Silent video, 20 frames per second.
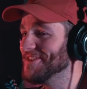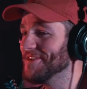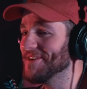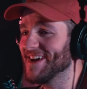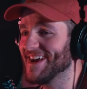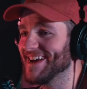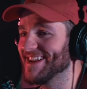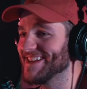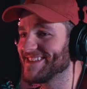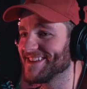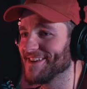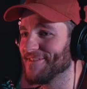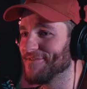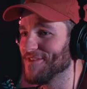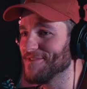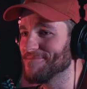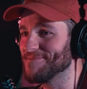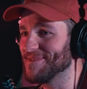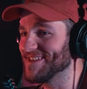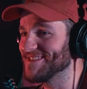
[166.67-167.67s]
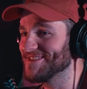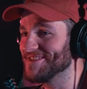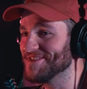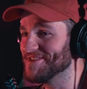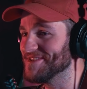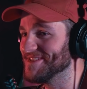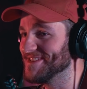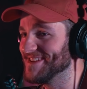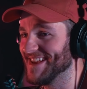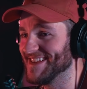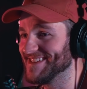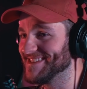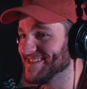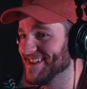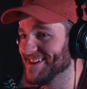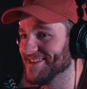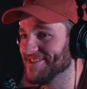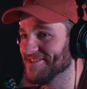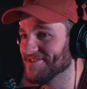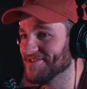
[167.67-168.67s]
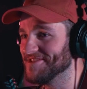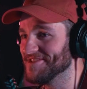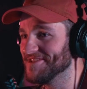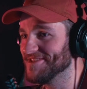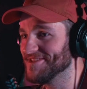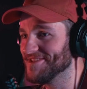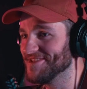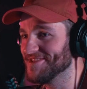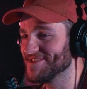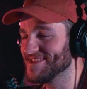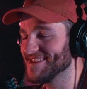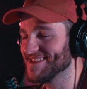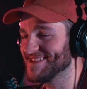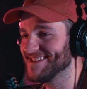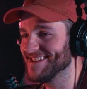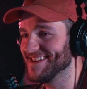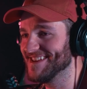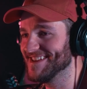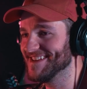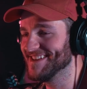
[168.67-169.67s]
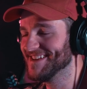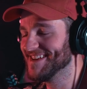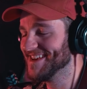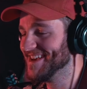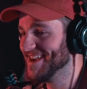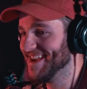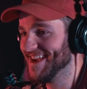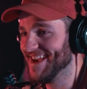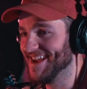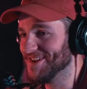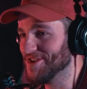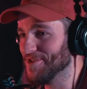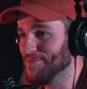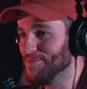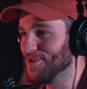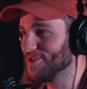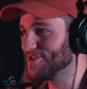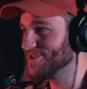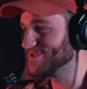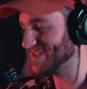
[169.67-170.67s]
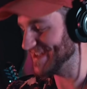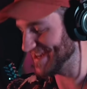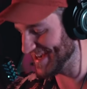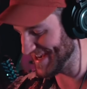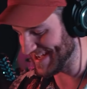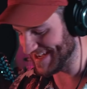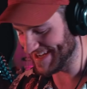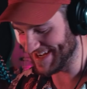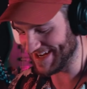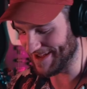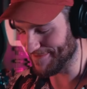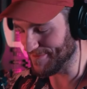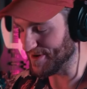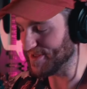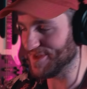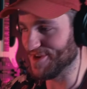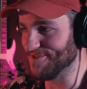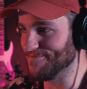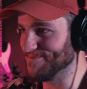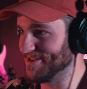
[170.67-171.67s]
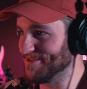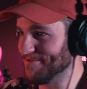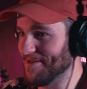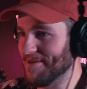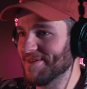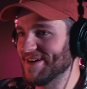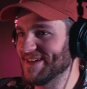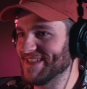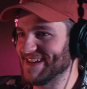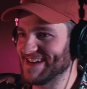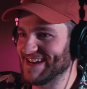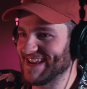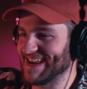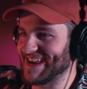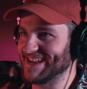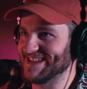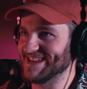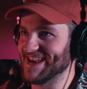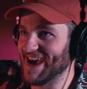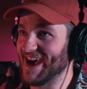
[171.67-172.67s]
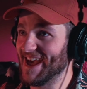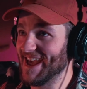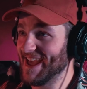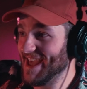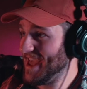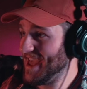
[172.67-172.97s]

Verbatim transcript: Tengo unas ganas que flipa. Yo, en serio, no, no sé si. No puedo contener aquí la emoción, pero vamos a darle caña.